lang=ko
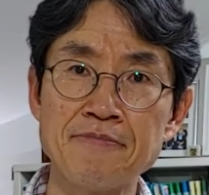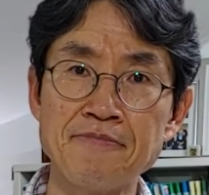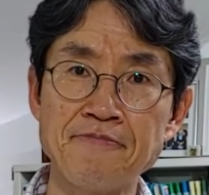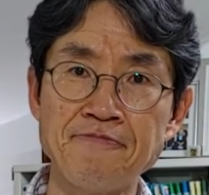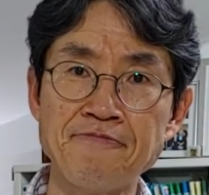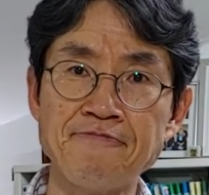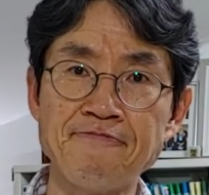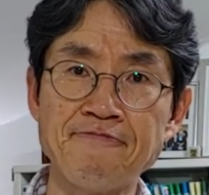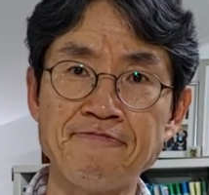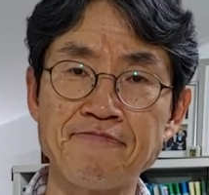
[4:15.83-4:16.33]

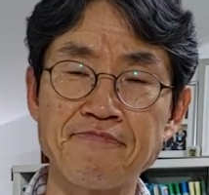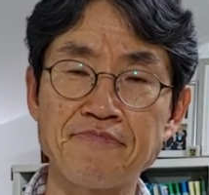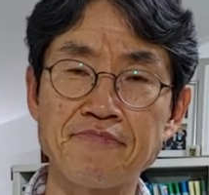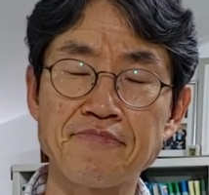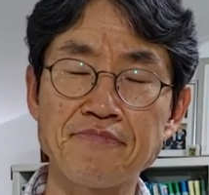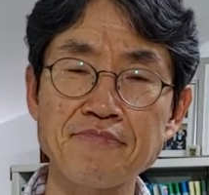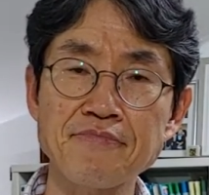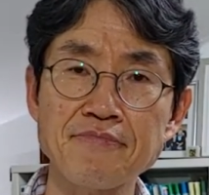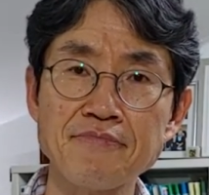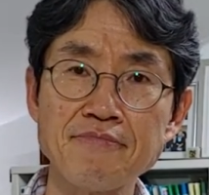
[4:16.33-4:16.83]
음,
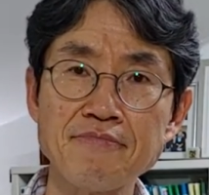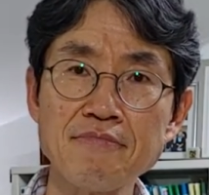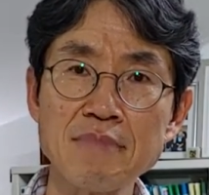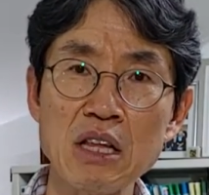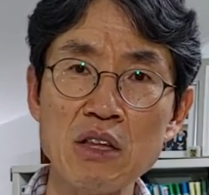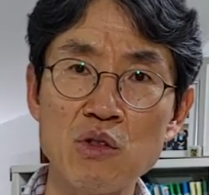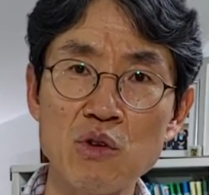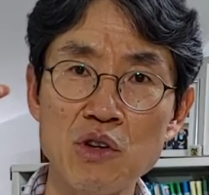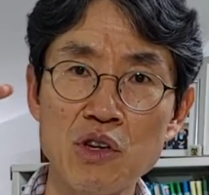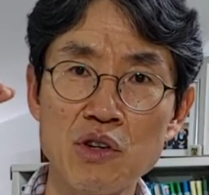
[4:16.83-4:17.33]

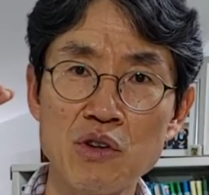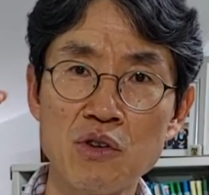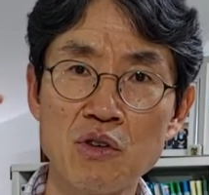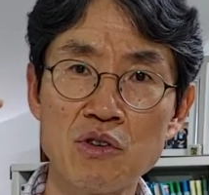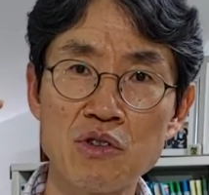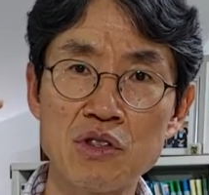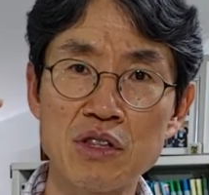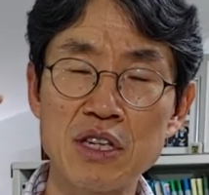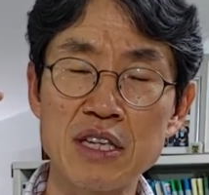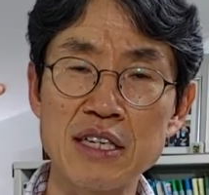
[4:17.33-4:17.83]
또 이런
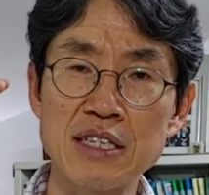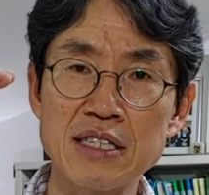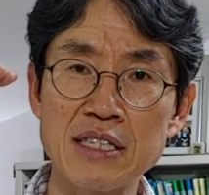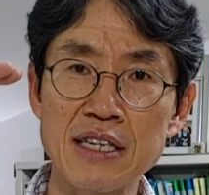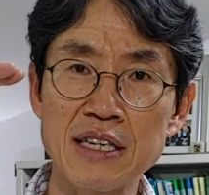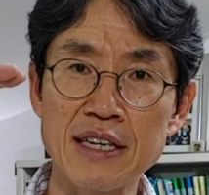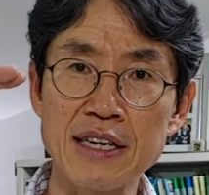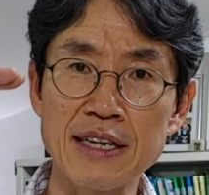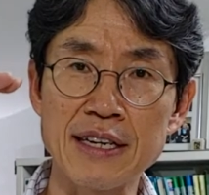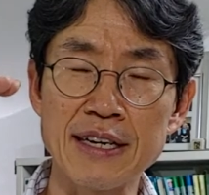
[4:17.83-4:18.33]
것들이
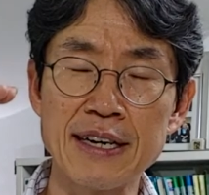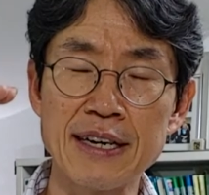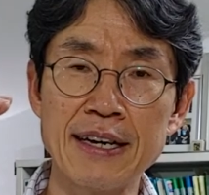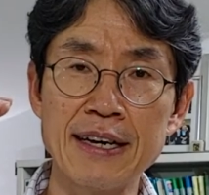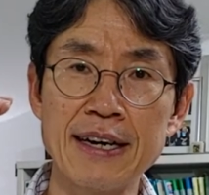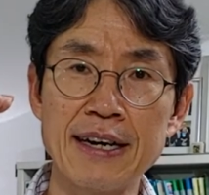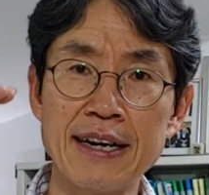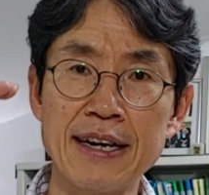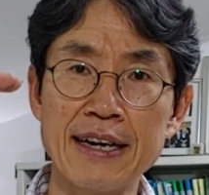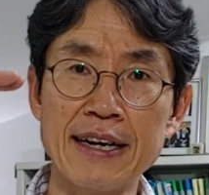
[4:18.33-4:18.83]
이제
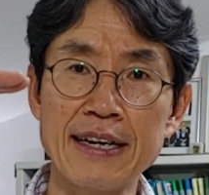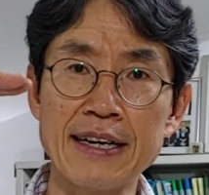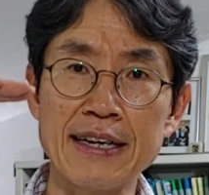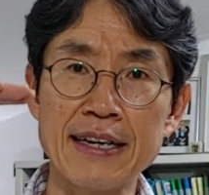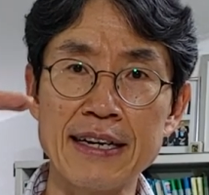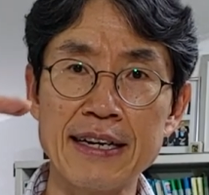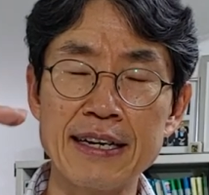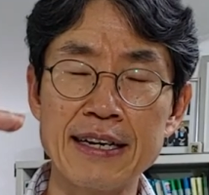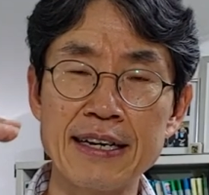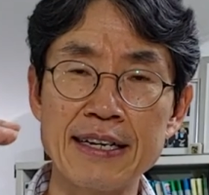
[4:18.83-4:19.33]
아,
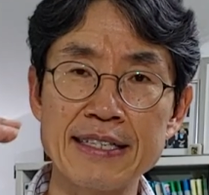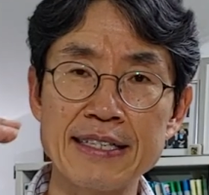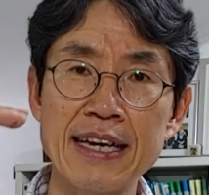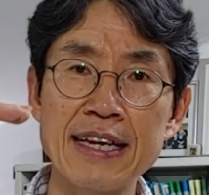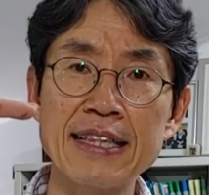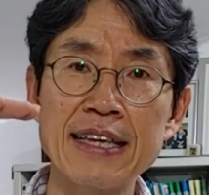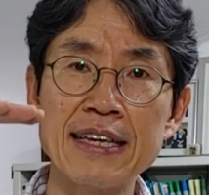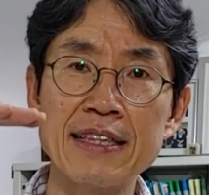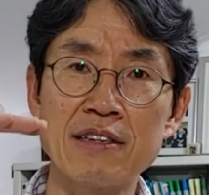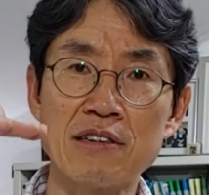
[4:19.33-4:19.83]

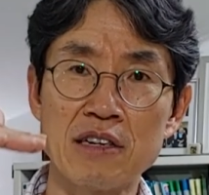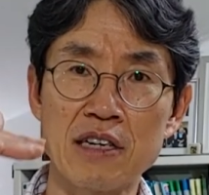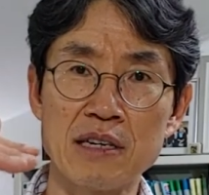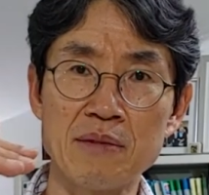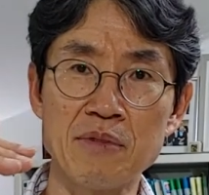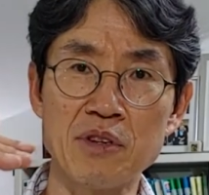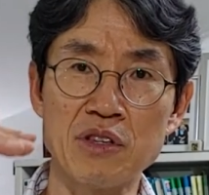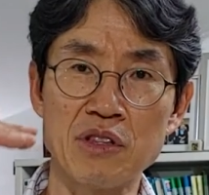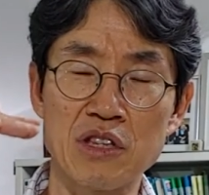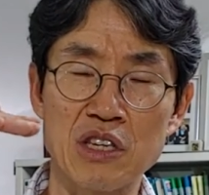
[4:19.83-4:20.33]
산에
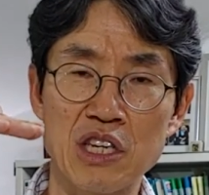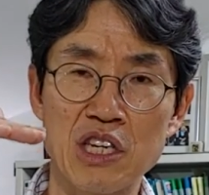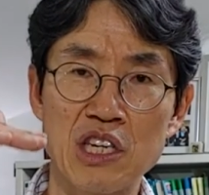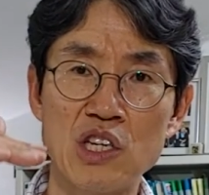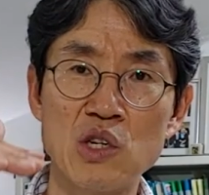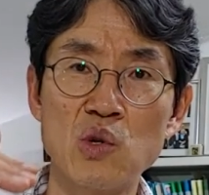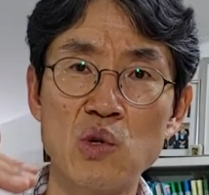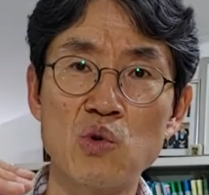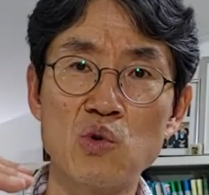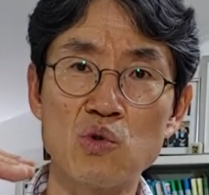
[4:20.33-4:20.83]
들어가면
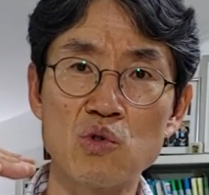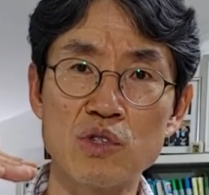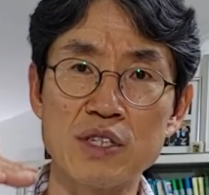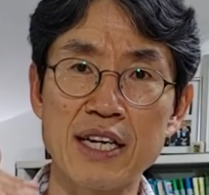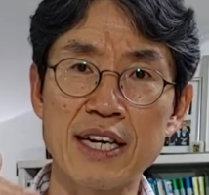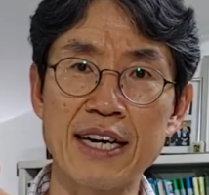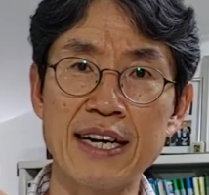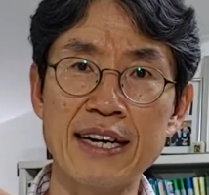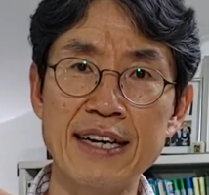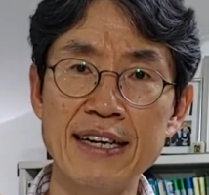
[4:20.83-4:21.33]
기록으로
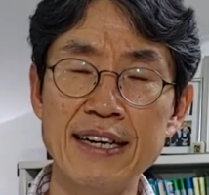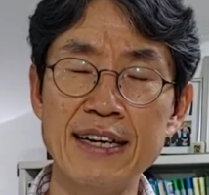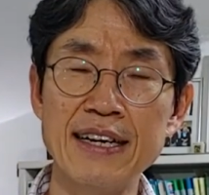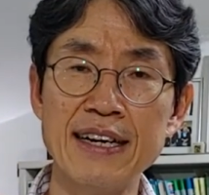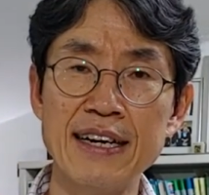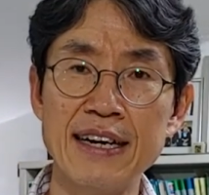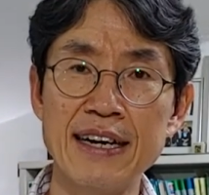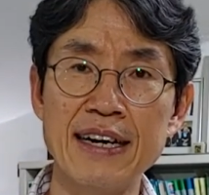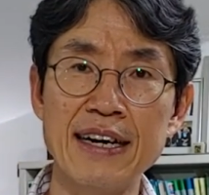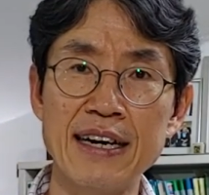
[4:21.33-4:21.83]
잘
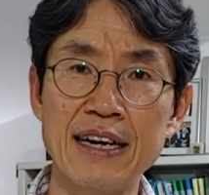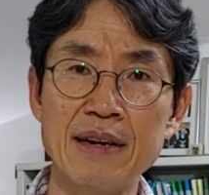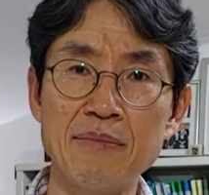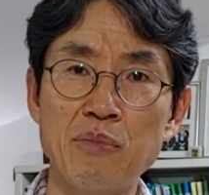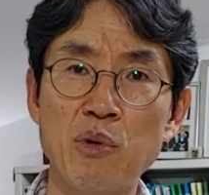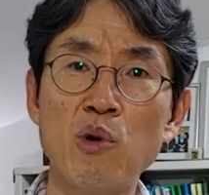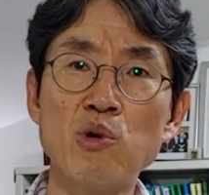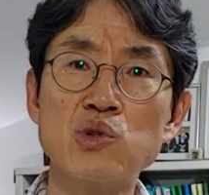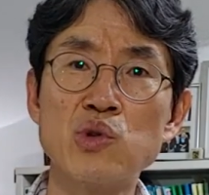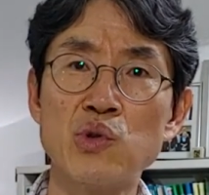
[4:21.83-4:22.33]
아,
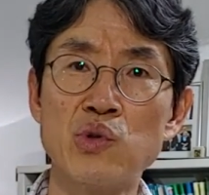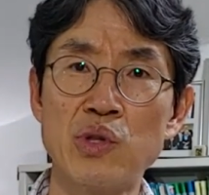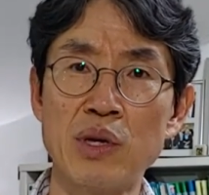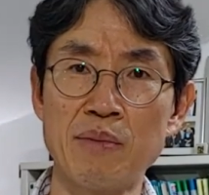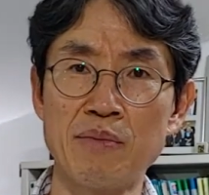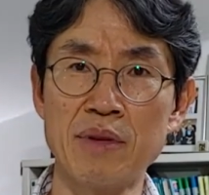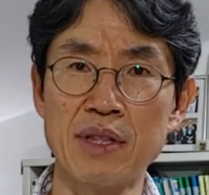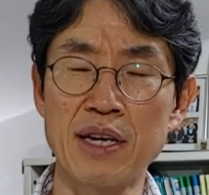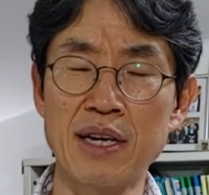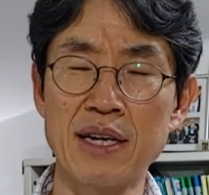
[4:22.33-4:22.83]

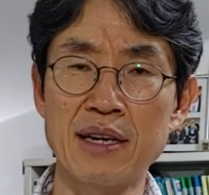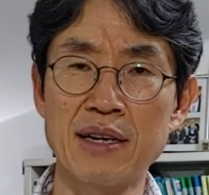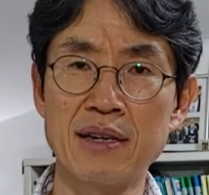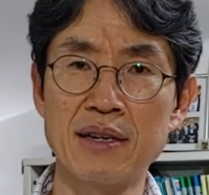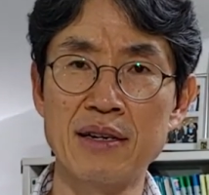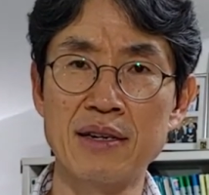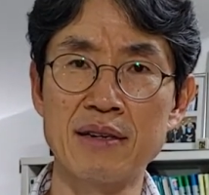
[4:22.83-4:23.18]
보존됩니다.